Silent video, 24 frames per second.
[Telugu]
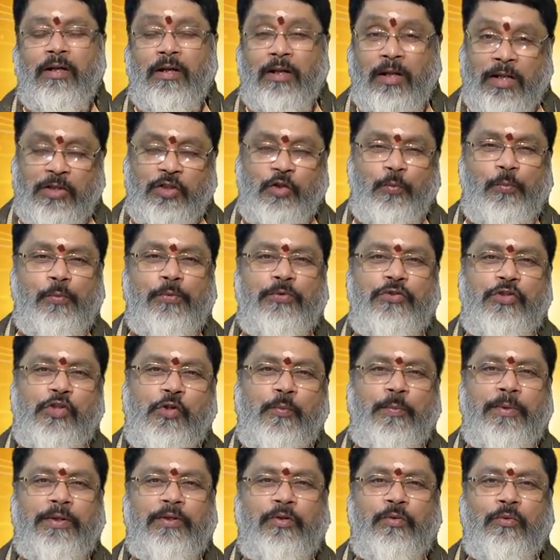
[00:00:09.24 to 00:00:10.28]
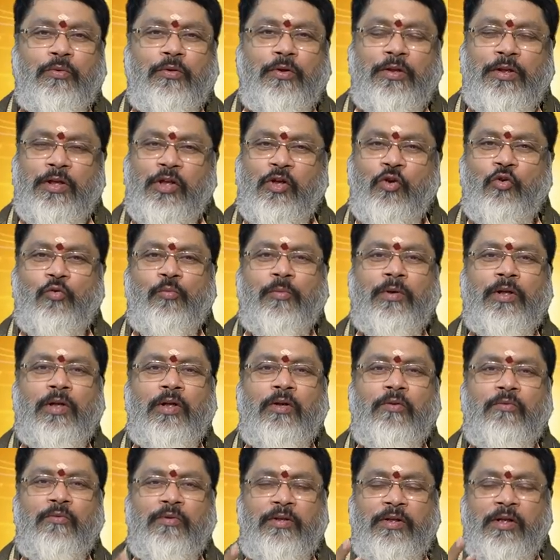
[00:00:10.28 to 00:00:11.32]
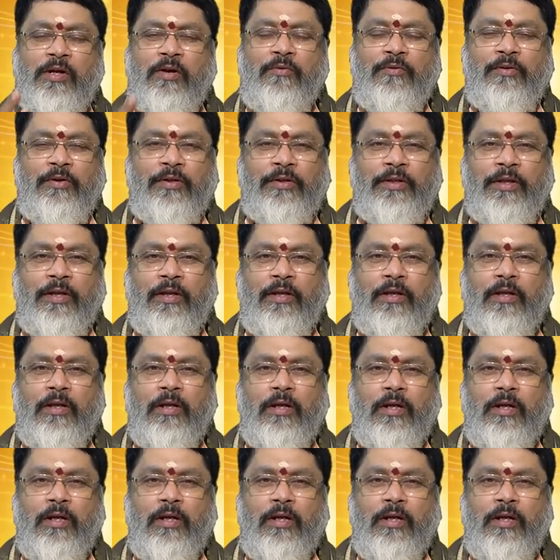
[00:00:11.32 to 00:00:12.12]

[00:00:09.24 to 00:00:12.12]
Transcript: రాజపూజ్యం ఎంత ఉంటుంది అవమానం ఏ విధంగా ఉంటుంది